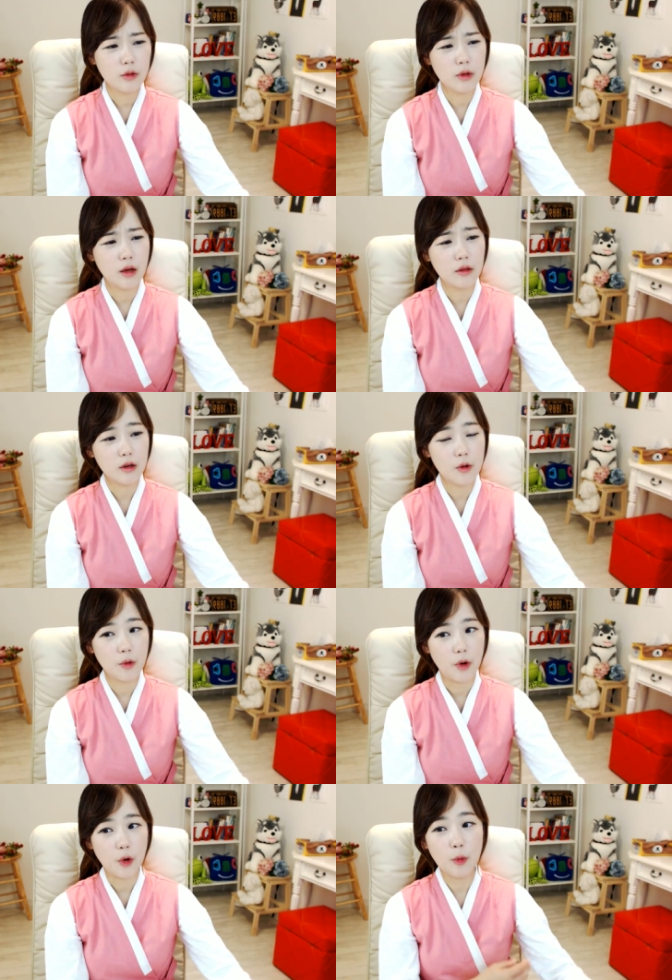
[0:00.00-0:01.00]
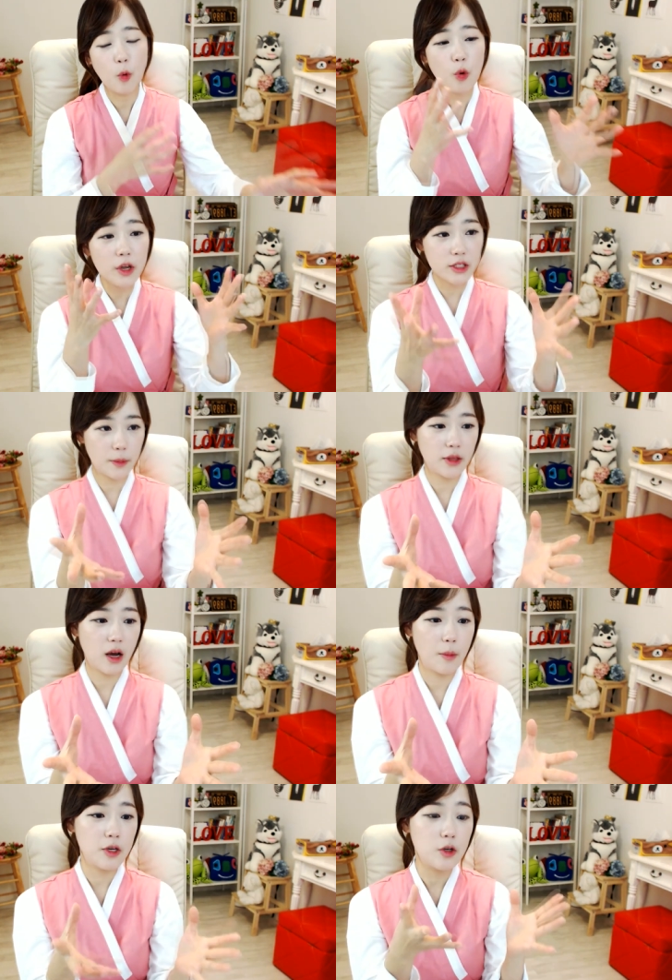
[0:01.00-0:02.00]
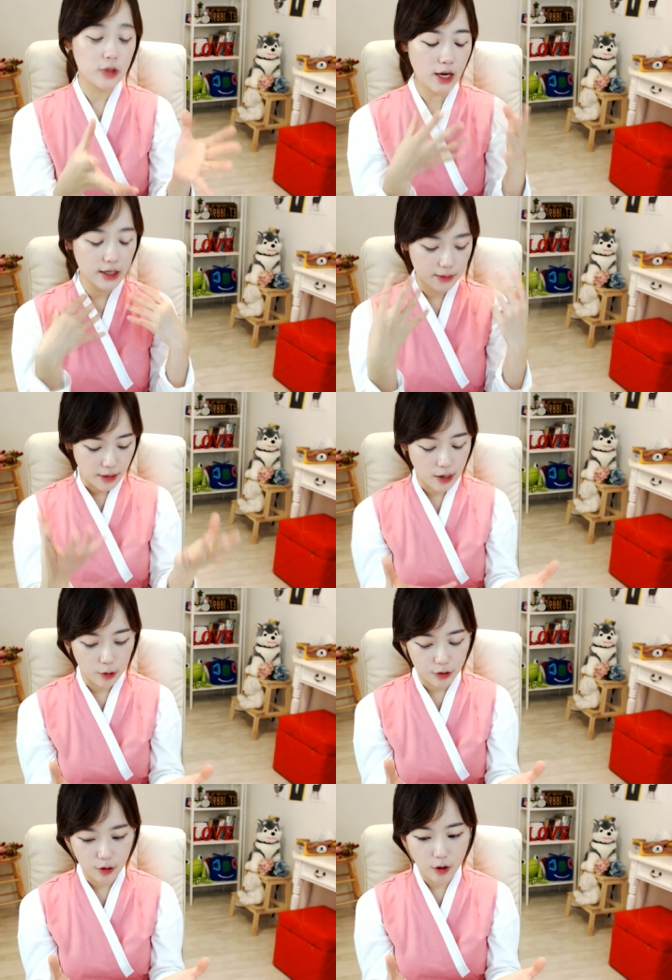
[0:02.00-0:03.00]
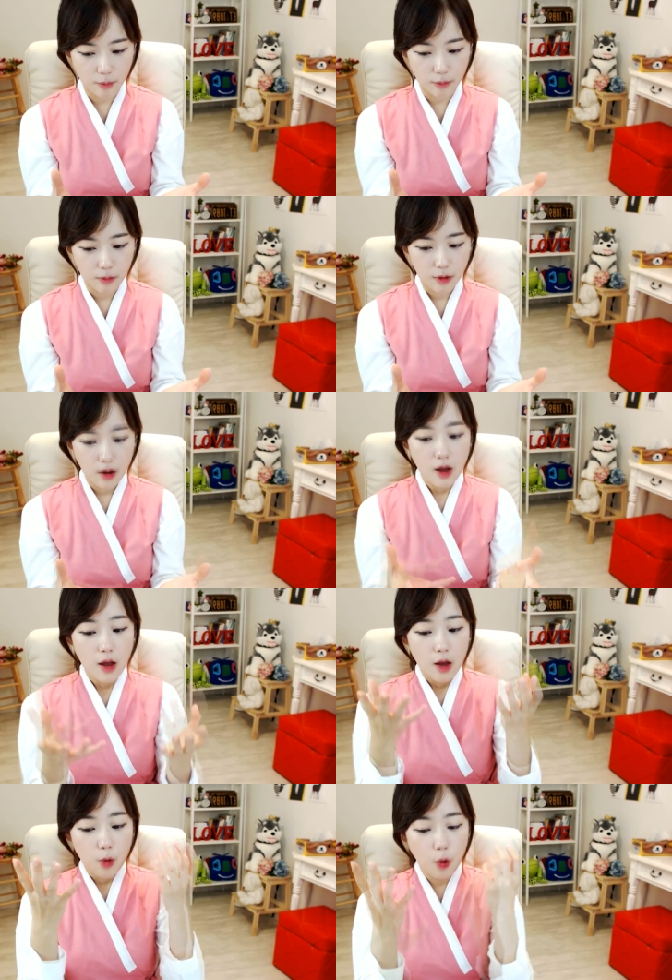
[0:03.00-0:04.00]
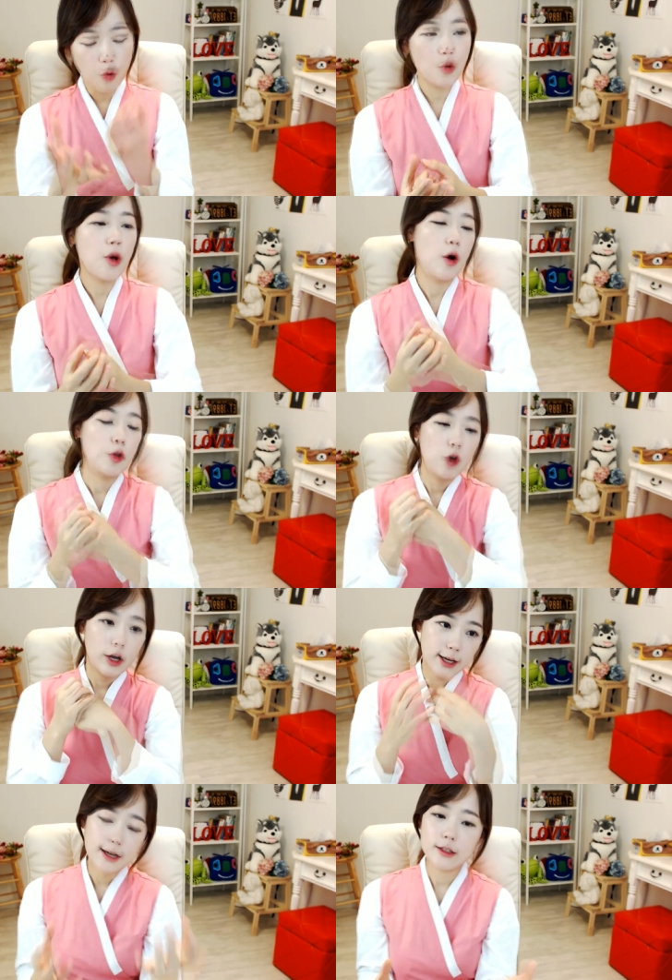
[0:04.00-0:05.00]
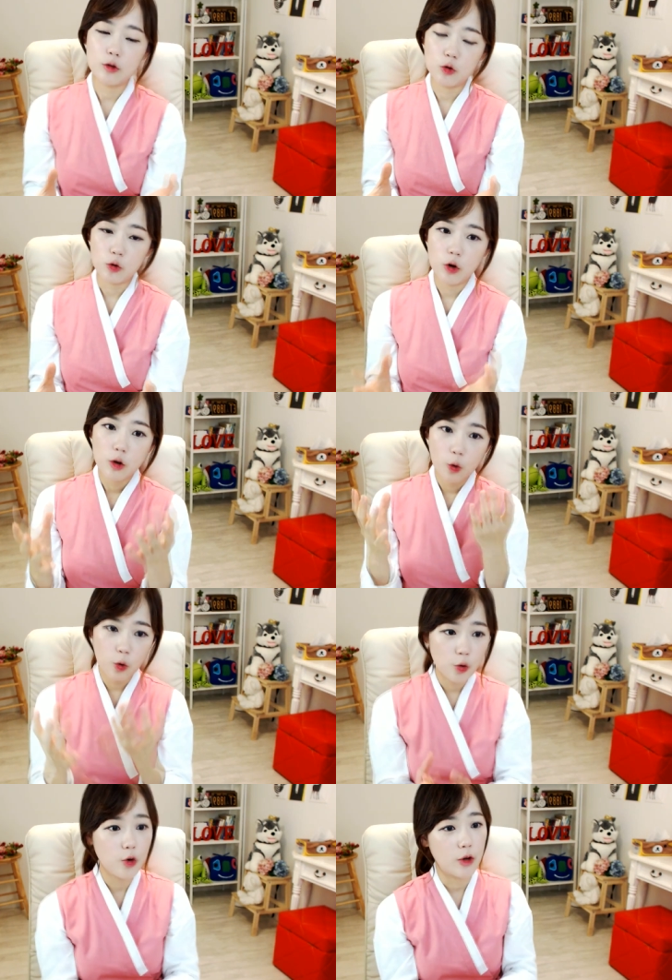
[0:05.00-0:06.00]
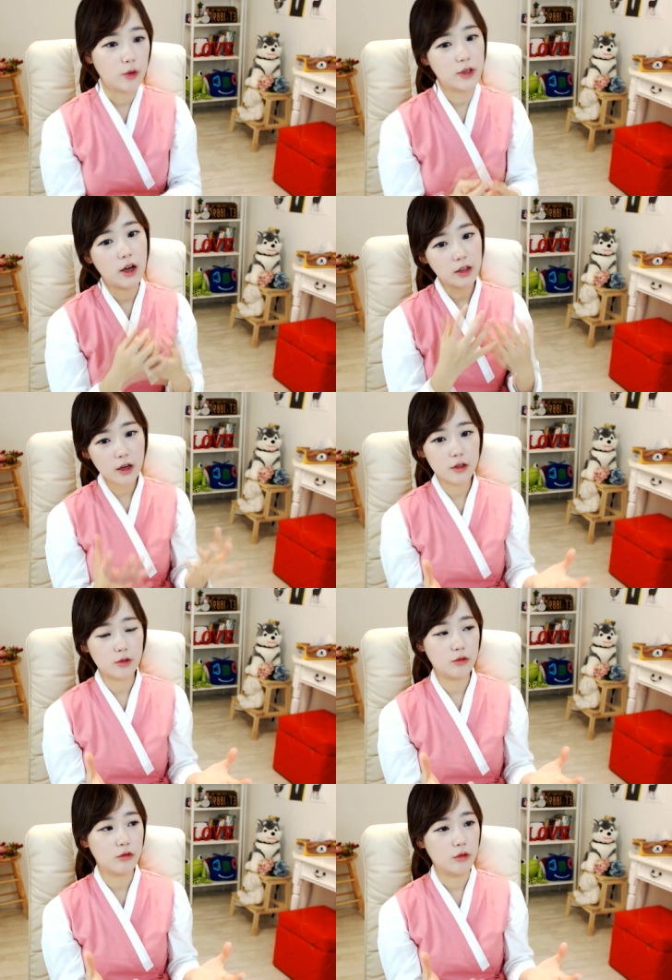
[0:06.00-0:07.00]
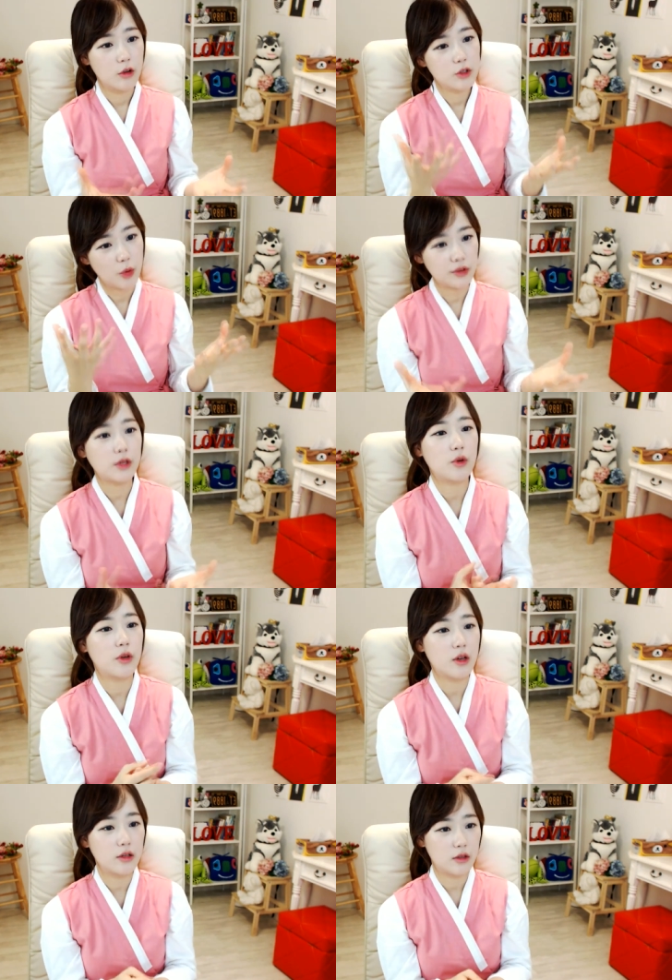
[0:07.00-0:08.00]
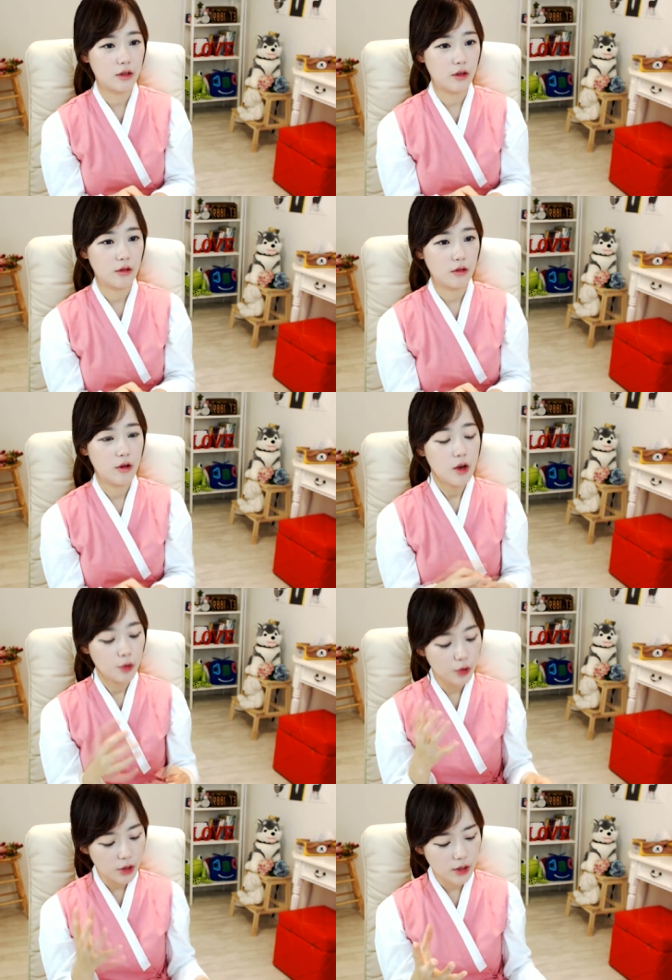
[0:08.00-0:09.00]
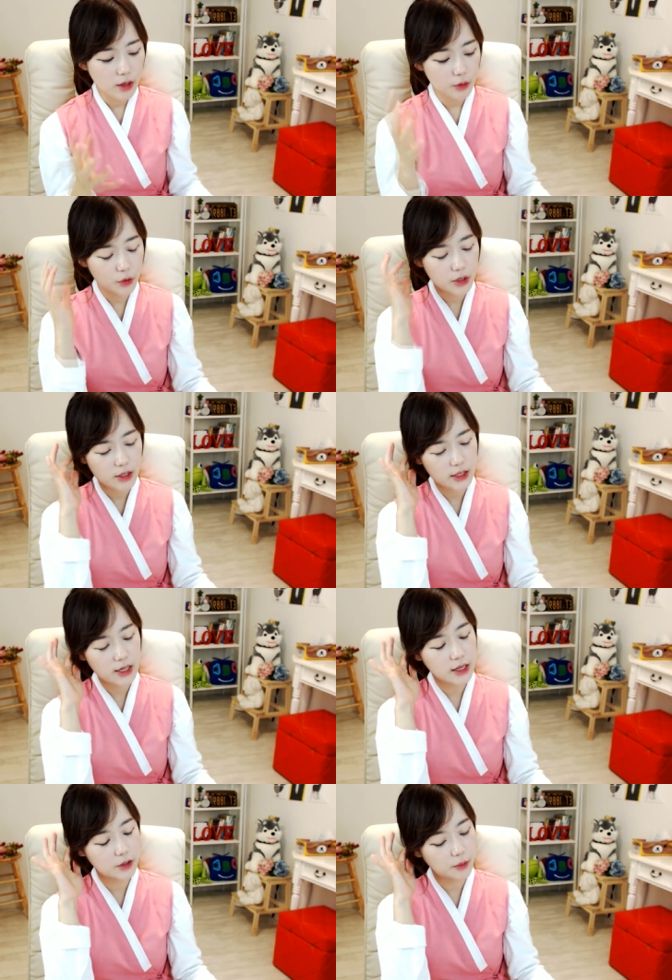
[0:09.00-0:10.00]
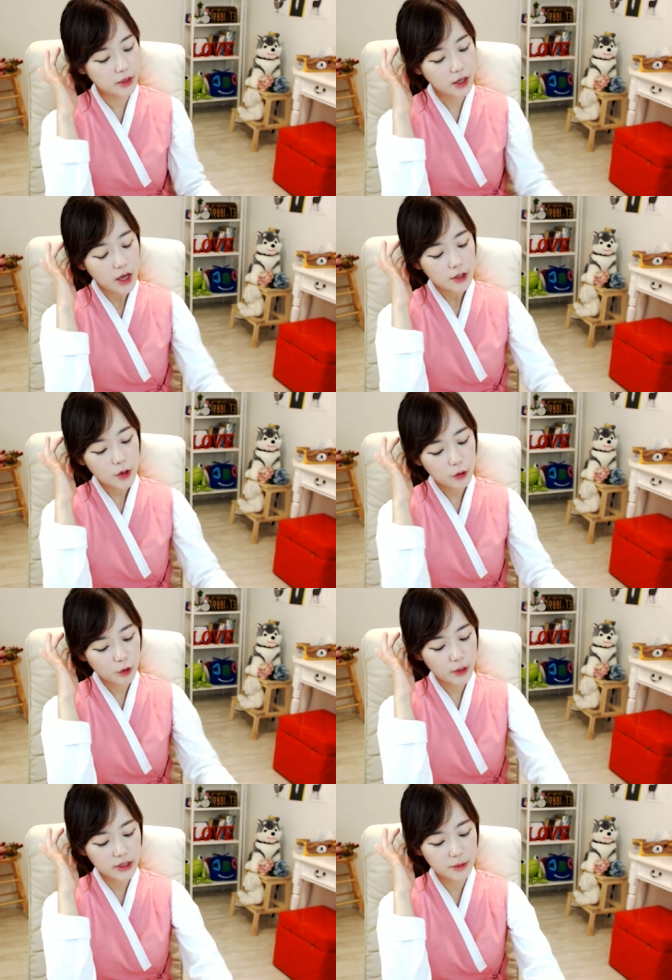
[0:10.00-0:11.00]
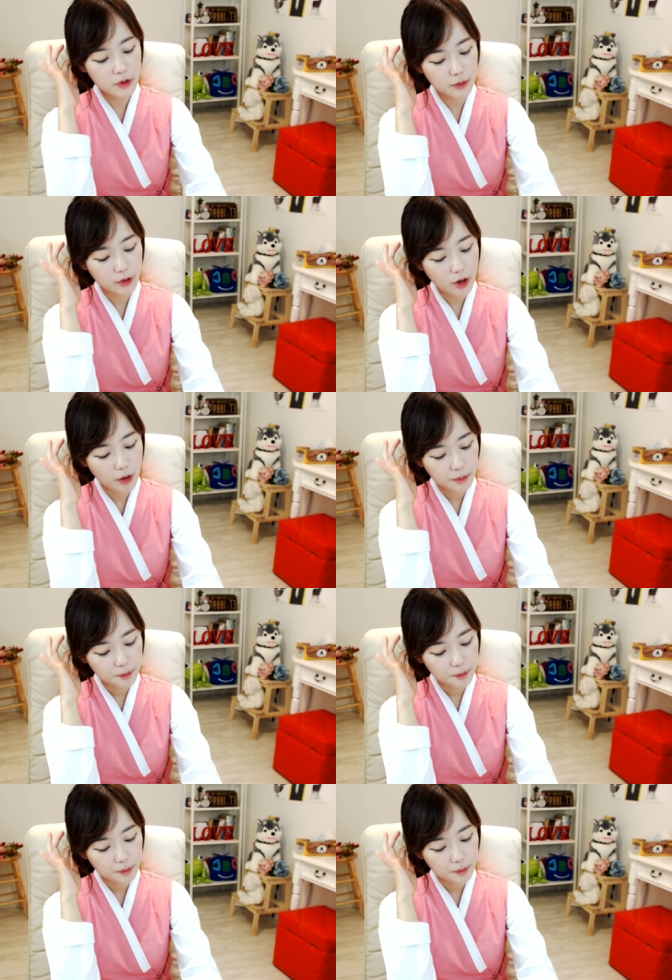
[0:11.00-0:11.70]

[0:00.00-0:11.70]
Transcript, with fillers: 게 안타까운 거예요. 여러분 오래 지배당하면 이거 제가 지금 말한 것처럼 고유의 언어가 사라지고 고유의 역사가 사라지고 정체성이 사라지게 돼요. 우리나라도 일제강점기 1910년부터